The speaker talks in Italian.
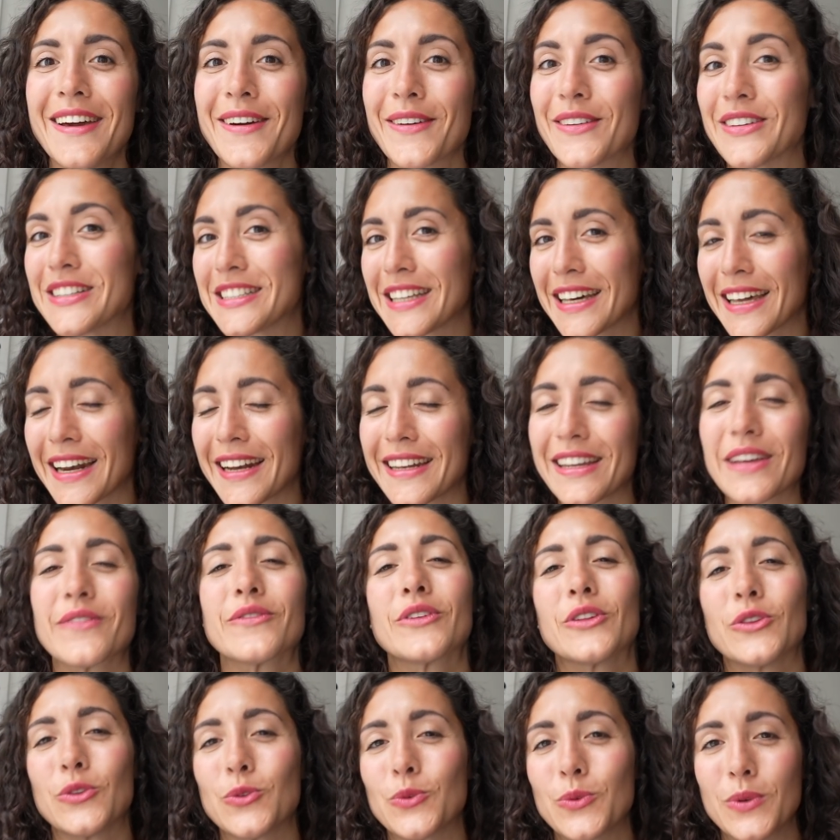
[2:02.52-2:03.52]
questa grande
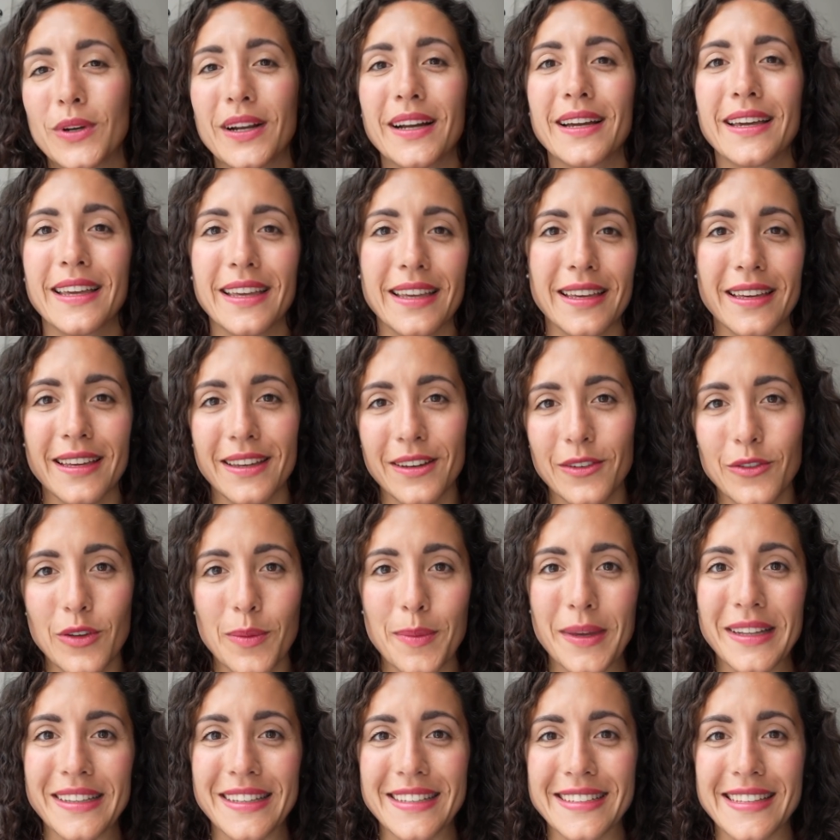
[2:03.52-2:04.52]
avventura che
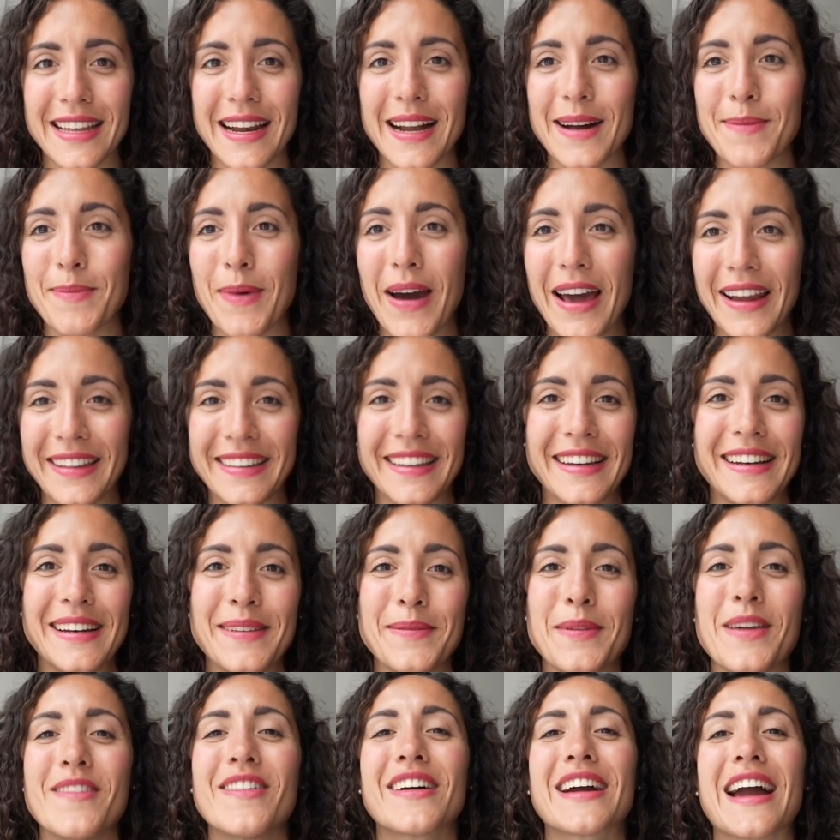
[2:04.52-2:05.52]
ovviamente sarà parte
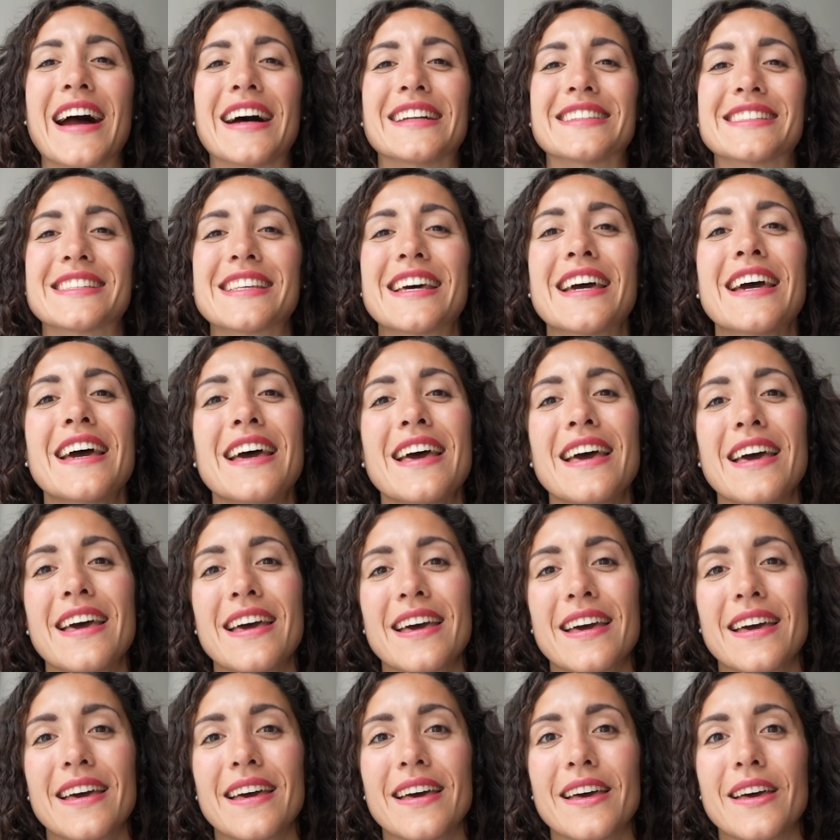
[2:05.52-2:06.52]
delle mie vacanze
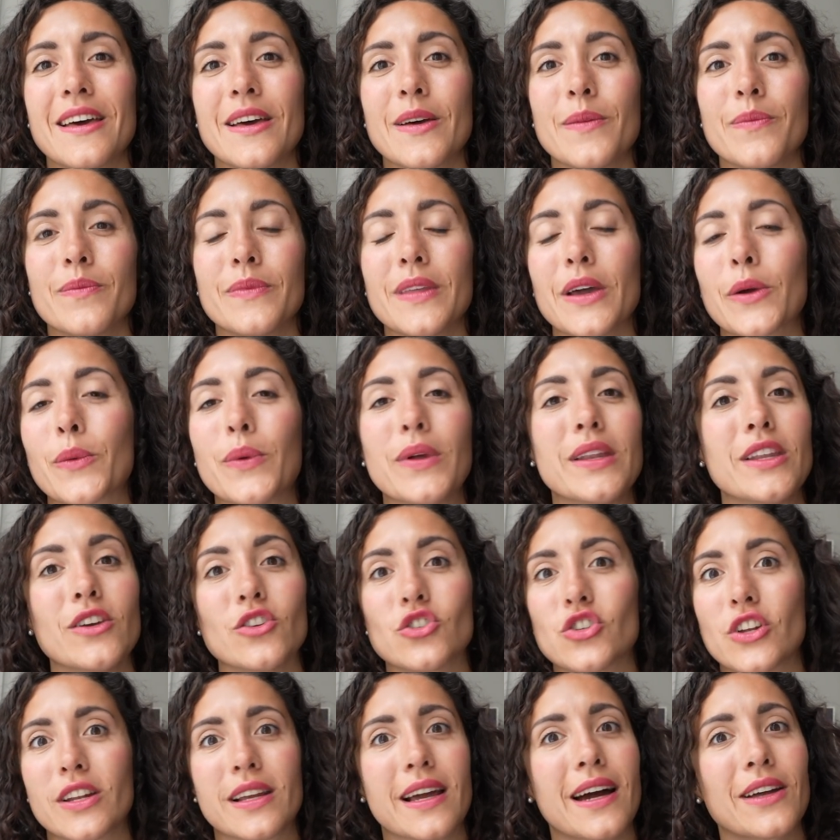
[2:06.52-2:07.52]
ehm, e quindi
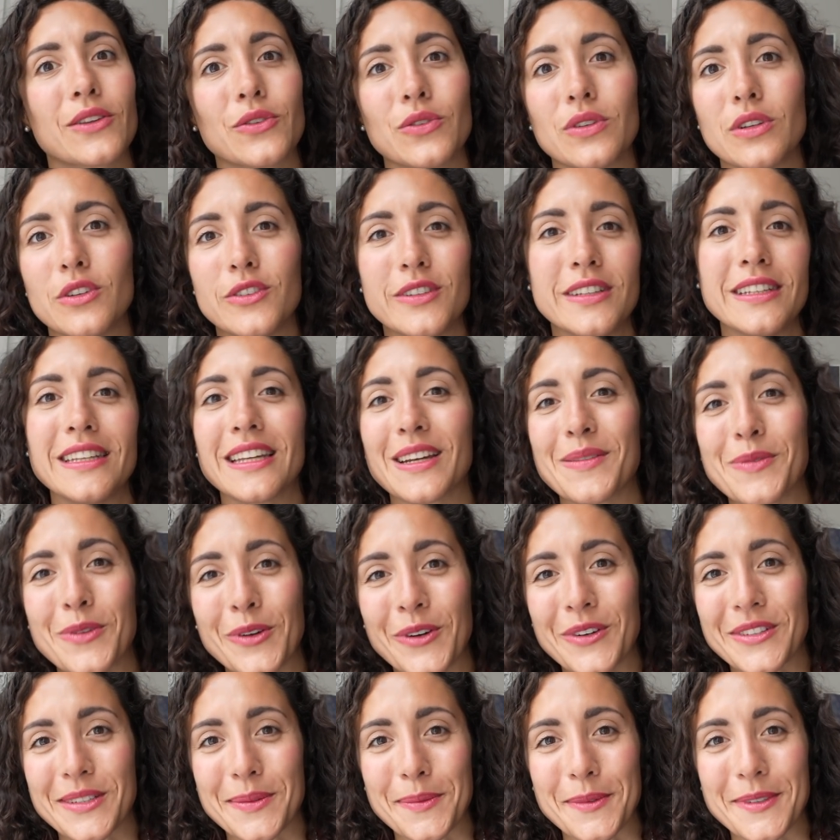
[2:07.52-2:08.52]
ho cercato di finire
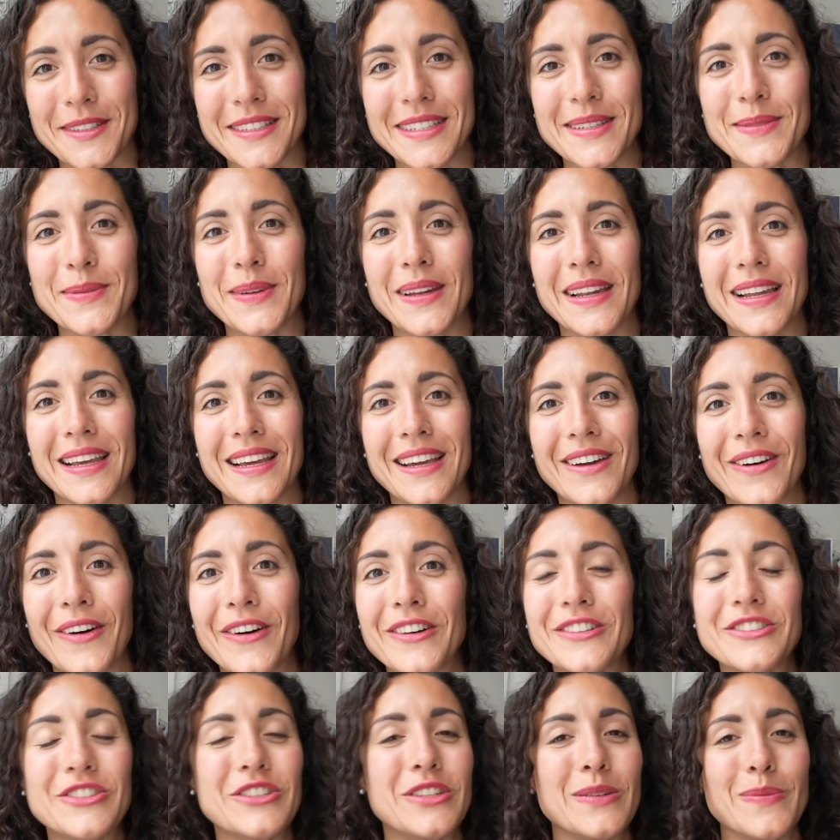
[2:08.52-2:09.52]
più cose possibile
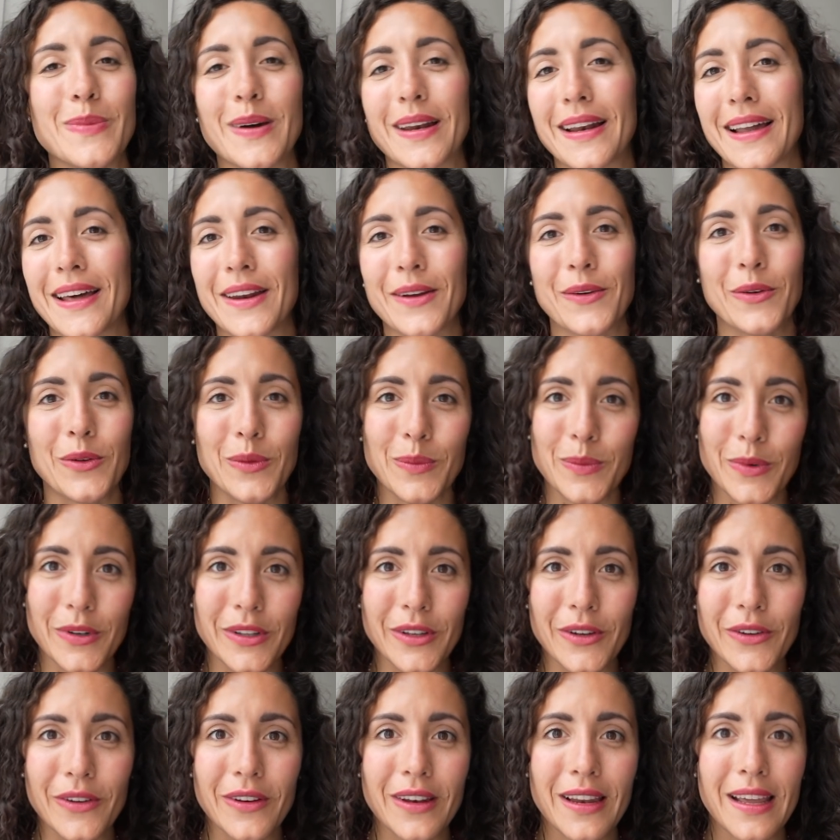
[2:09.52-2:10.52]
oggi, di parlare con un po'
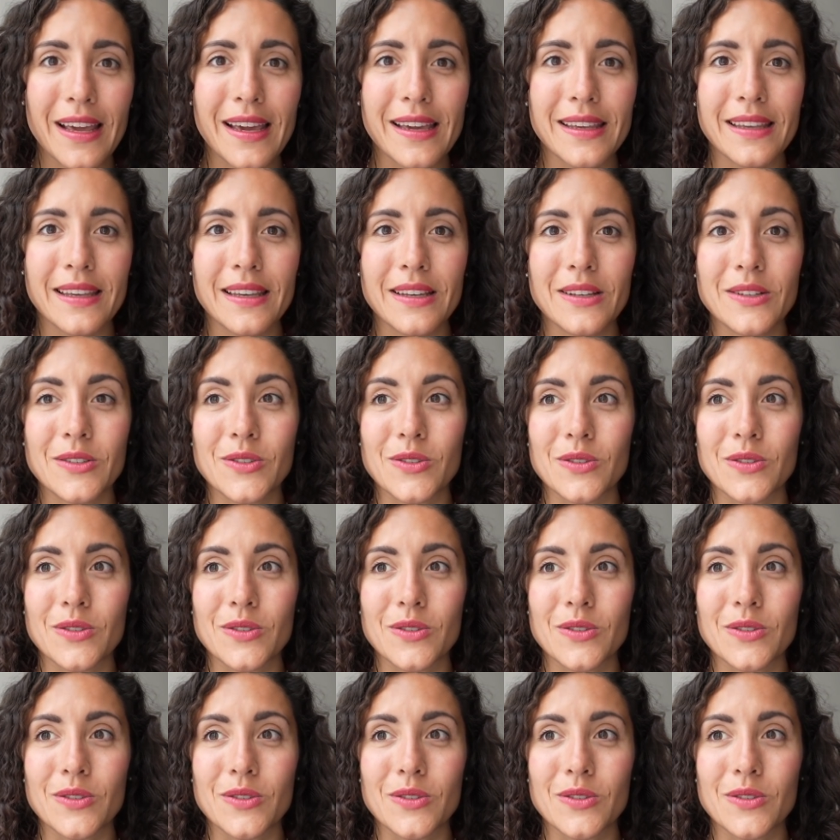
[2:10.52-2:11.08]
di colleghi,